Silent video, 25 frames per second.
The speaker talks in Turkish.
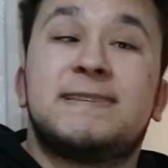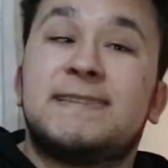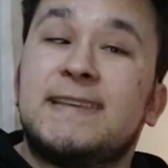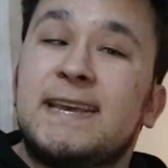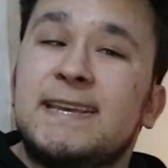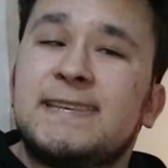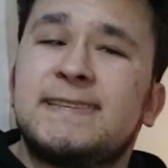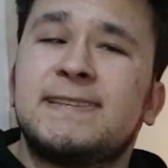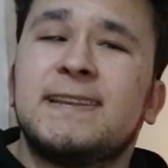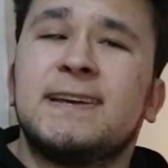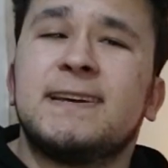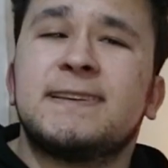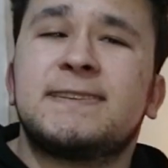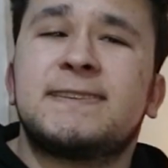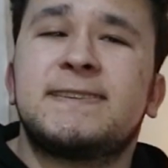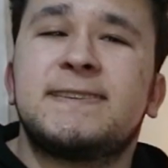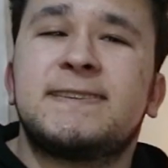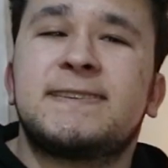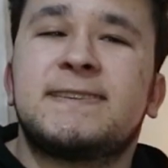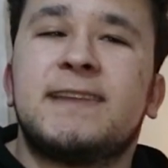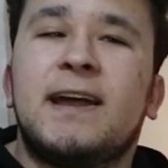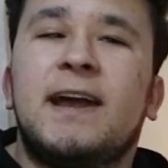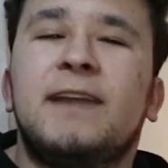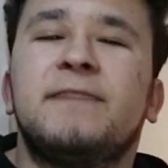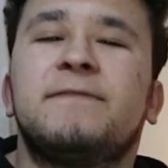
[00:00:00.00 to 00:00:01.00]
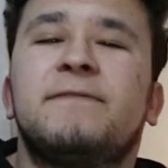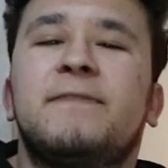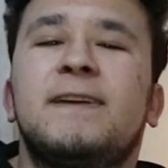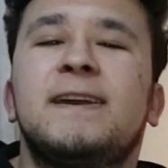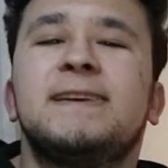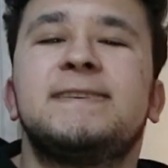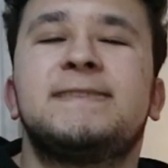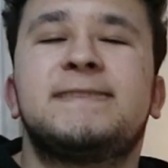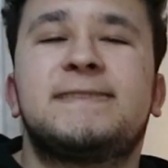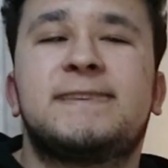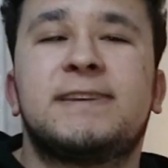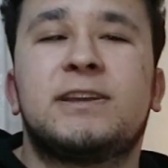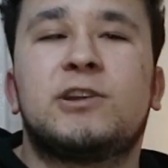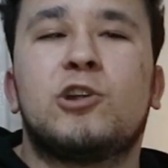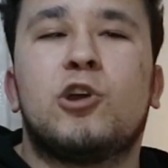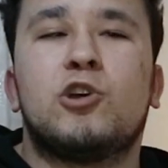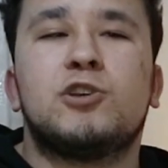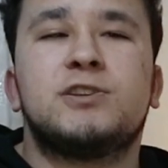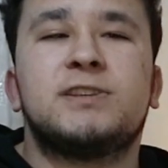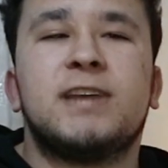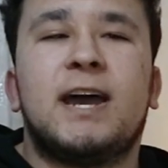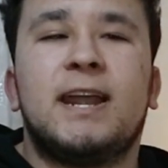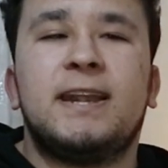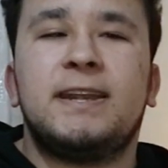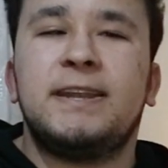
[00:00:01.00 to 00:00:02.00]
Sesli asistan ve Siri
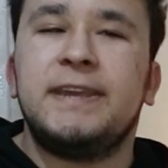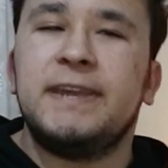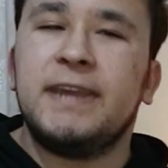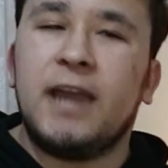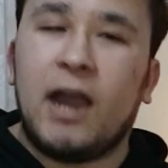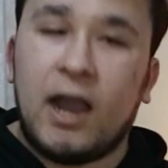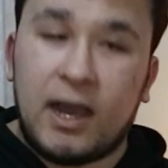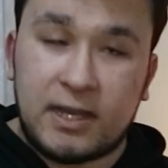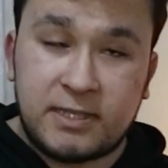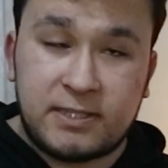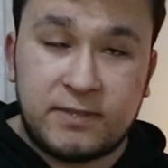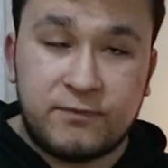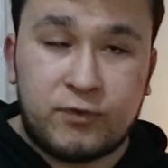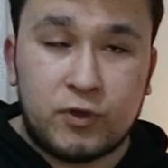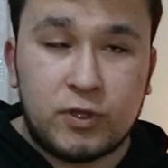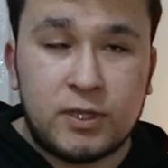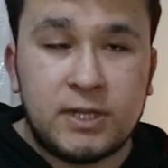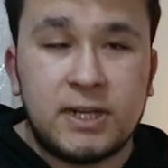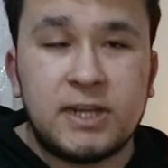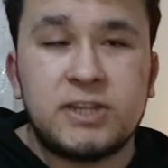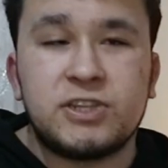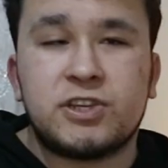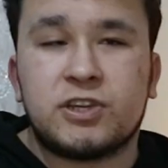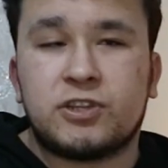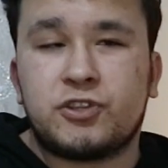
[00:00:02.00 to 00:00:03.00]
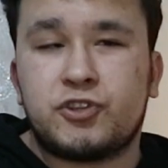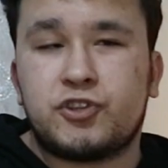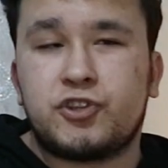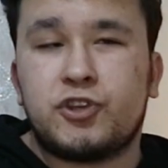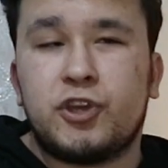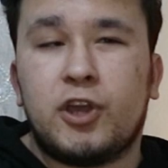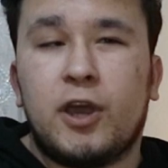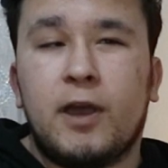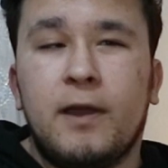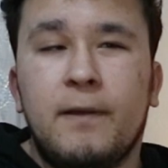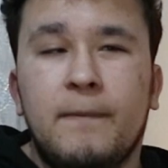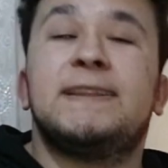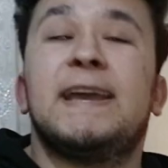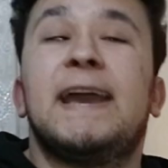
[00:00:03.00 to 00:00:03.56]
özelliği aktif olarak çalışıyor.